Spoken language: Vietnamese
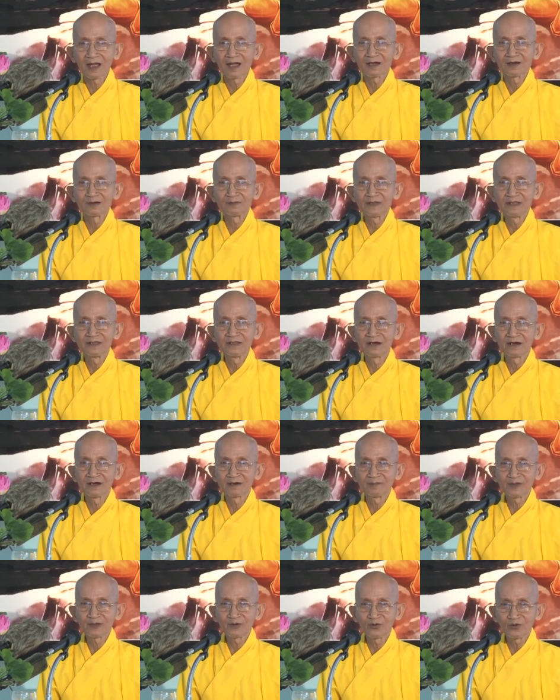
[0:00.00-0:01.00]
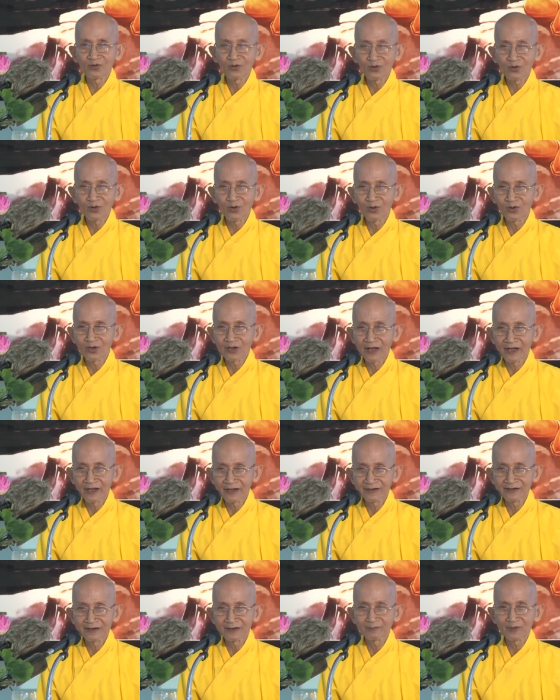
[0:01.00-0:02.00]
à, bây giờ mấy con có con
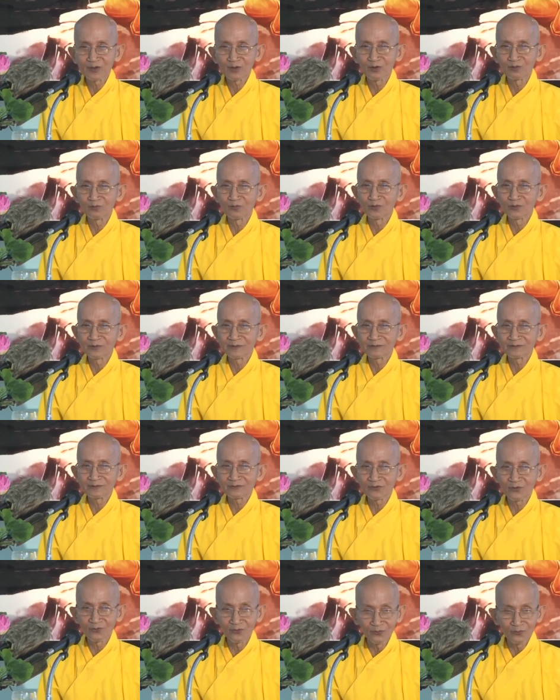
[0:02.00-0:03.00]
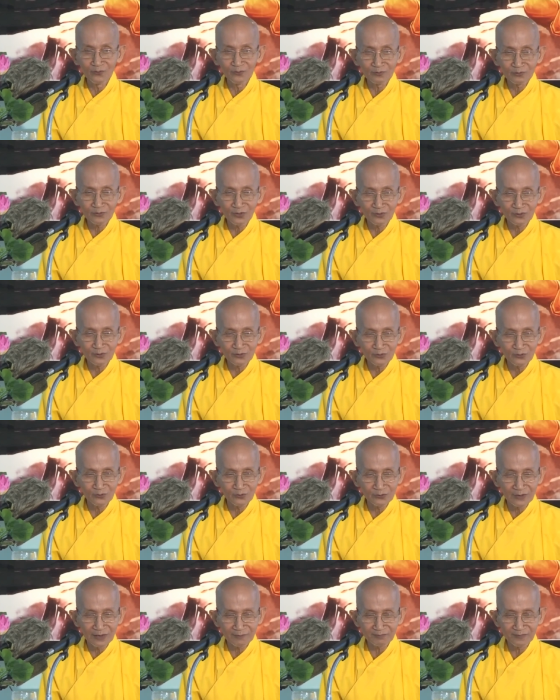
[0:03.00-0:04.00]
cái nè mấy con muốn tu cho nó
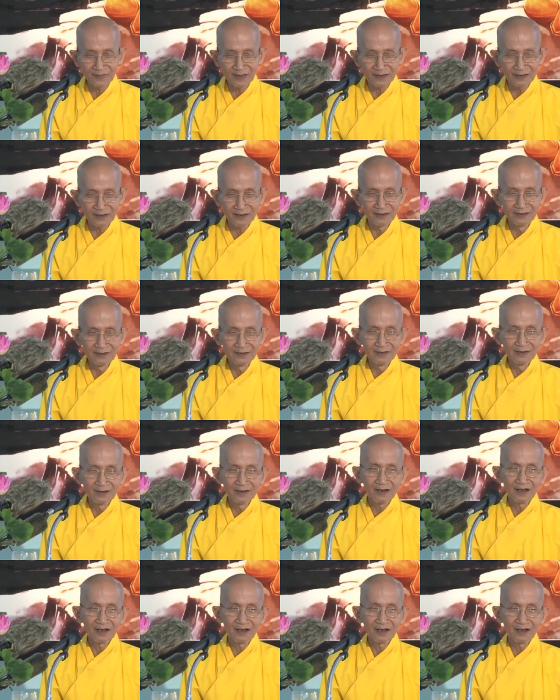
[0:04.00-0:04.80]
tu tập nè